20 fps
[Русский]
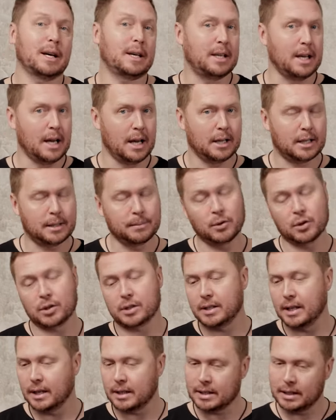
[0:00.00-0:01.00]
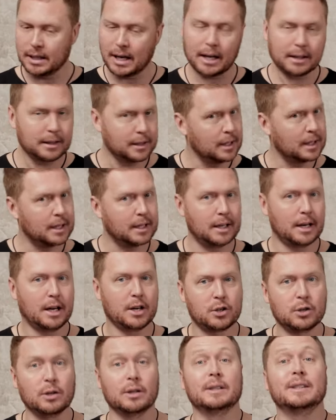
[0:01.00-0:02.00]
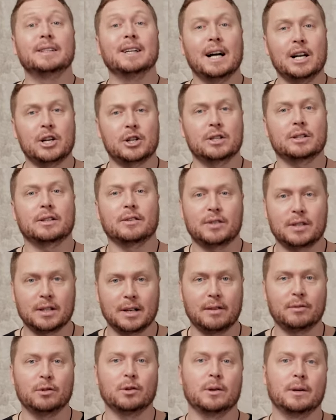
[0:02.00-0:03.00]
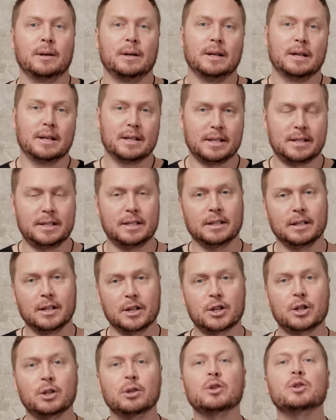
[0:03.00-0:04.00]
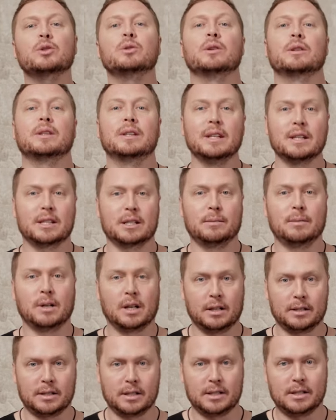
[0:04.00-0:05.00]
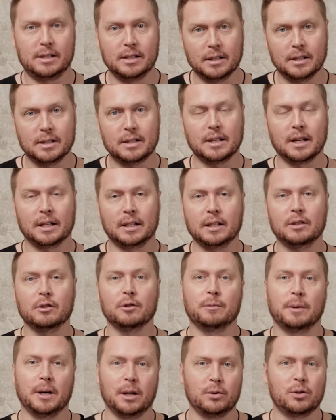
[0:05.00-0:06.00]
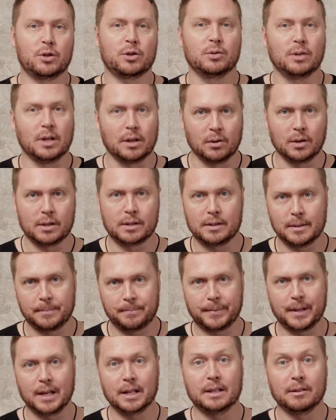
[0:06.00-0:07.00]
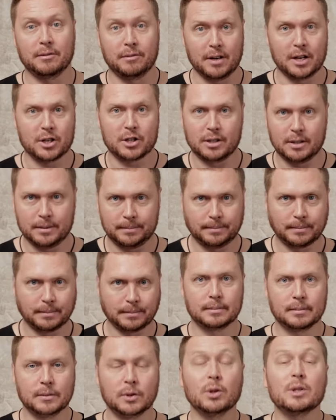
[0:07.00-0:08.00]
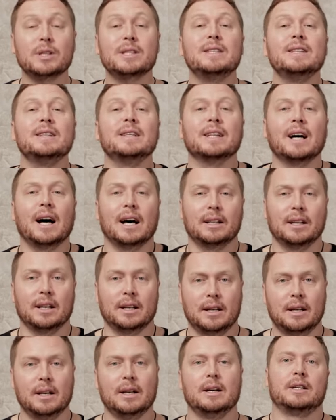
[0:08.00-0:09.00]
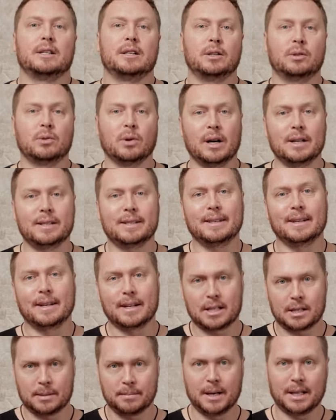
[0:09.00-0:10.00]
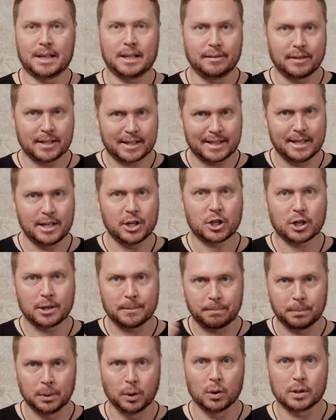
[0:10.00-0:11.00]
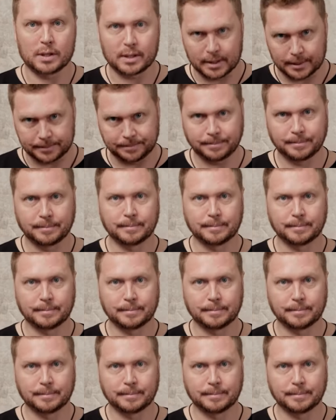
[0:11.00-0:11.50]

Окей, ты можешь сказать, ладно, хорошо. Дальше ты все равно сделаешь то, что ты собирался сделать, и от этого получишь удовольствие. Это важно. То есть не надо ситуации рассматривать слишком плоско.